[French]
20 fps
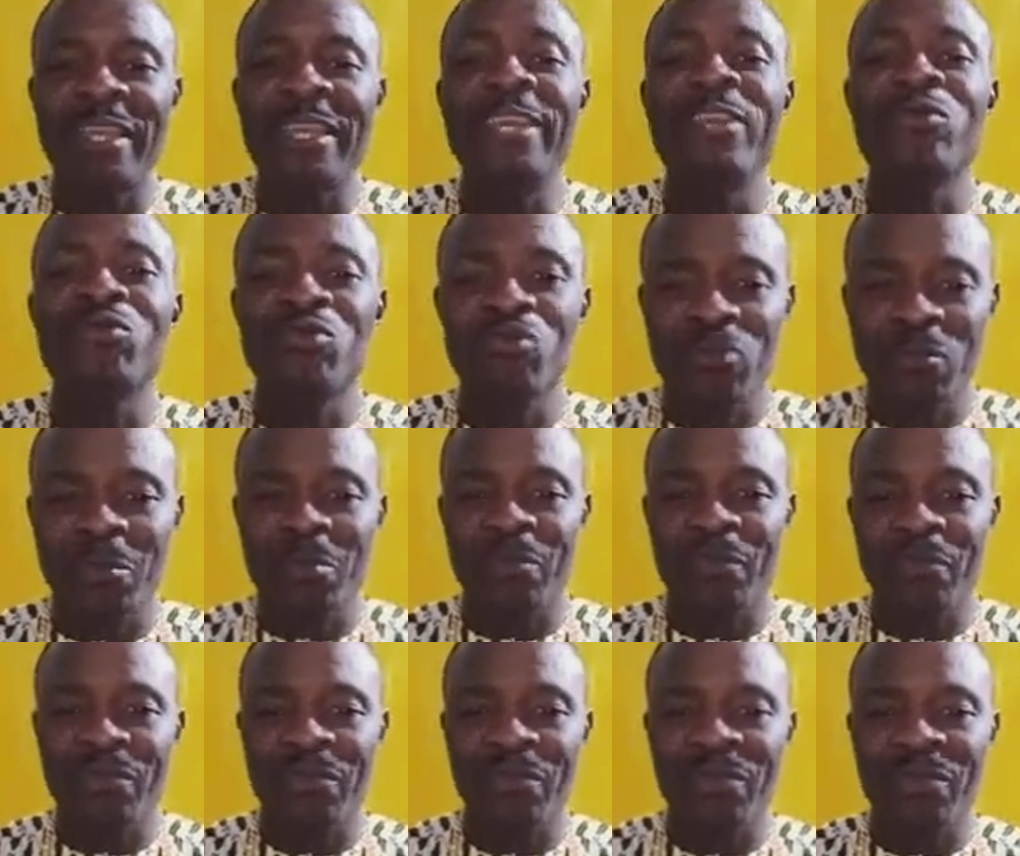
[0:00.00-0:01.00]
Et nous,
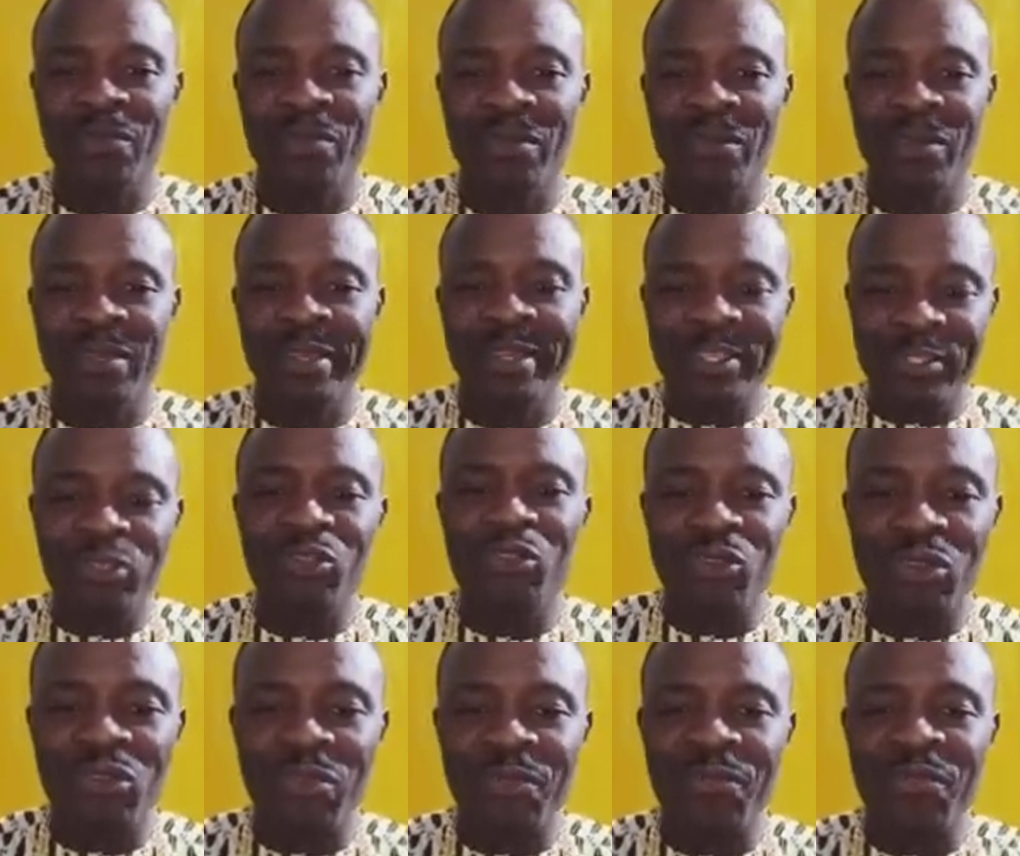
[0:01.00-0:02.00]
qui sont
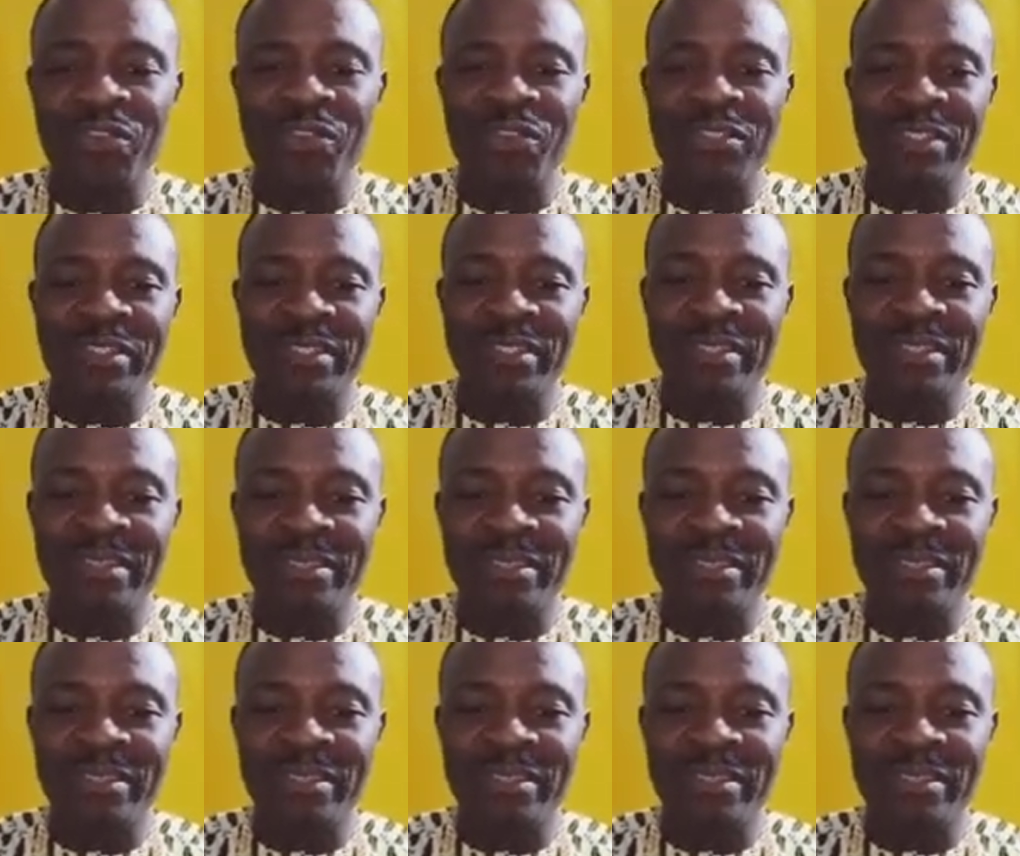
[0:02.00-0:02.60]
notre force.